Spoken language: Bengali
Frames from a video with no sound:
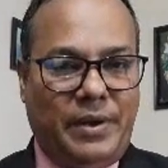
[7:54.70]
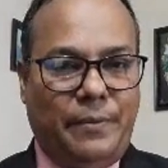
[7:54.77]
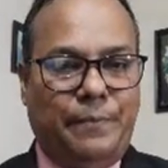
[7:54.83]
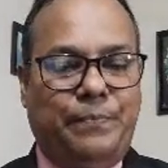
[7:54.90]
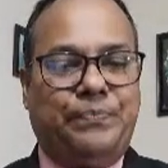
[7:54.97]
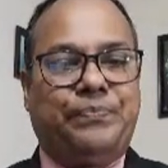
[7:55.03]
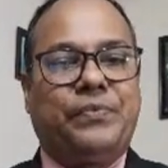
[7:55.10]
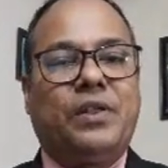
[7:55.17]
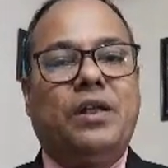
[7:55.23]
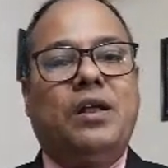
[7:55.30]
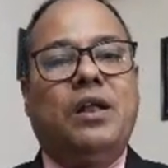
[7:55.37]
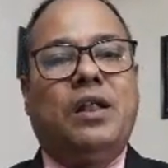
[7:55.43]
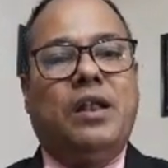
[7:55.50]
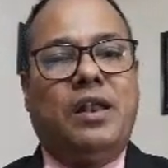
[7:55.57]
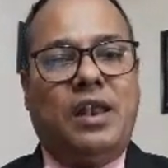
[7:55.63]
অ্যাফিডেভিট
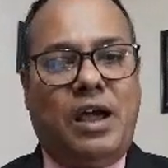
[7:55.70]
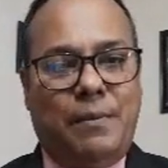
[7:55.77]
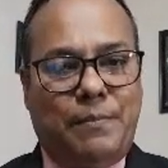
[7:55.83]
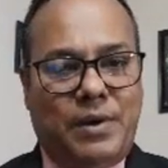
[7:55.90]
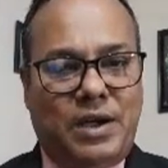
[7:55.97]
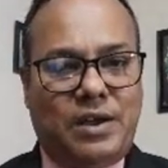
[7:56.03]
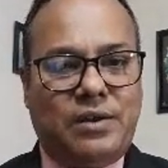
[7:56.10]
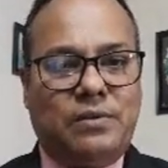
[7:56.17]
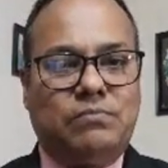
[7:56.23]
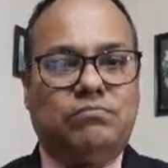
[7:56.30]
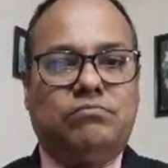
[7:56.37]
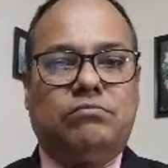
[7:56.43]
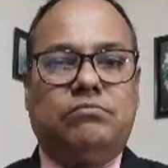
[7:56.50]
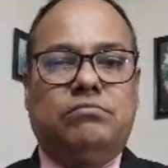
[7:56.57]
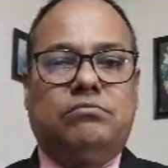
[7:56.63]
বা হলফনামা করার
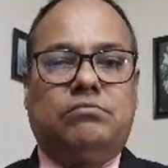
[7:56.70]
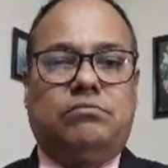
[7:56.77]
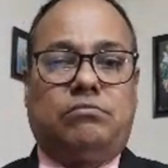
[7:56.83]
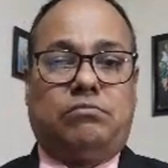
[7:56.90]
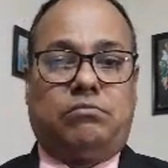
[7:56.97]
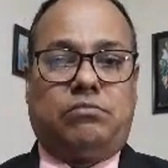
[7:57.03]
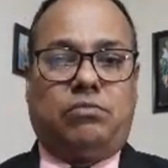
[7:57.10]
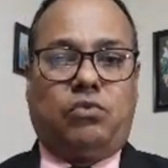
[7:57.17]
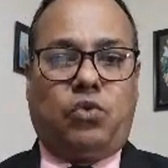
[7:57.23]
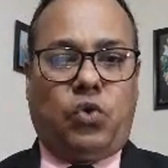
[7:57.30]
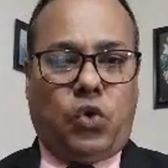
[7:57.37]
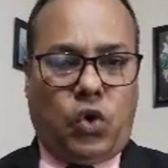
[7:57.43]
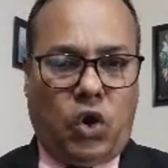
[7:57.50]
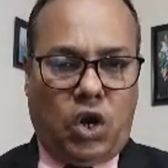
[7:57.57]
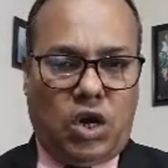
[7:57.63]
সময় বা
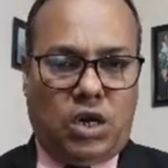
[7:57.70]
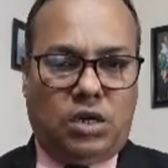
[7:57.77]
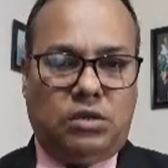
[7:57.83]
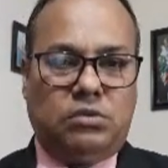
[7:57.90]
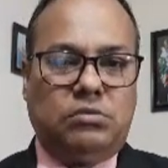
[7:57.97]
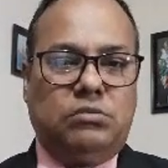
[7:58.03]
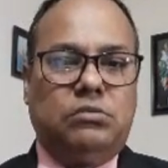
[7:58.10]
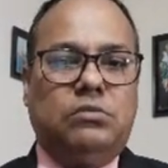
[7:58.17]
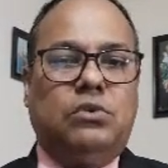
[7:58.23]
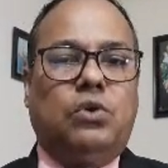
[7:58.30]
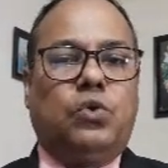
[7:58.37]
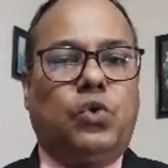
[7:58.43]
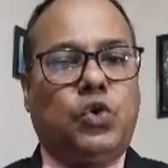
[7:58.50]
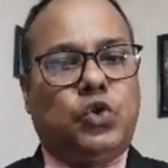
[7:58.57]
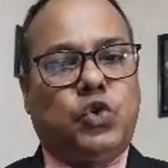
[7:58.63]
অন্যের
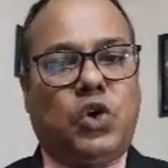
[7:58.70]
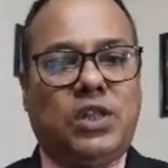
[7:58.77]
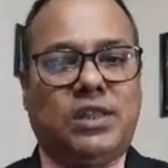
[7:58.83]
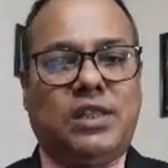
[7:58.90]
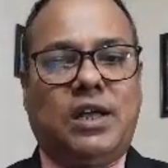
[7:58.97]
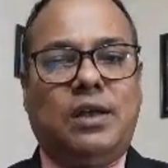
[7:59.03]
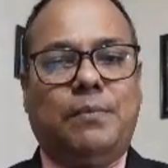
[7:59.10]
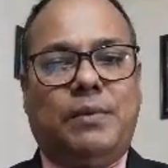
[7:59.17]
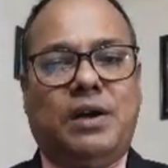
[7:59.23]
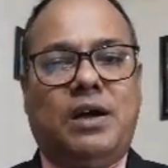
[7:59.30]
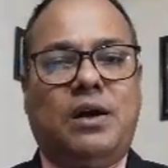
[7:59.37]
অ্যাফিডেভিট বা